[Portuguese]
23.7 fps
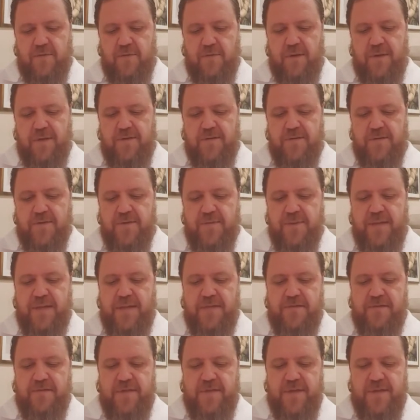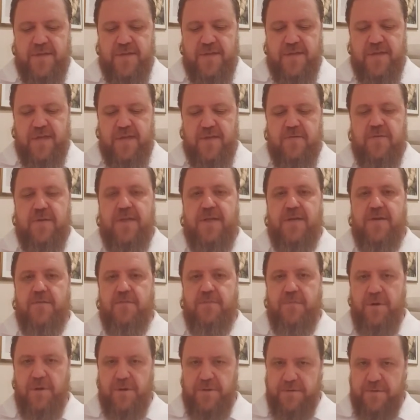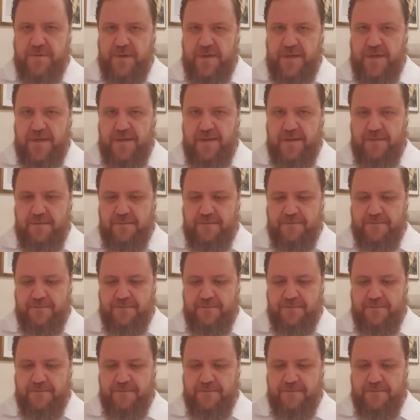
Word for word: quanto nos benefícios que a reunião pode oferecer.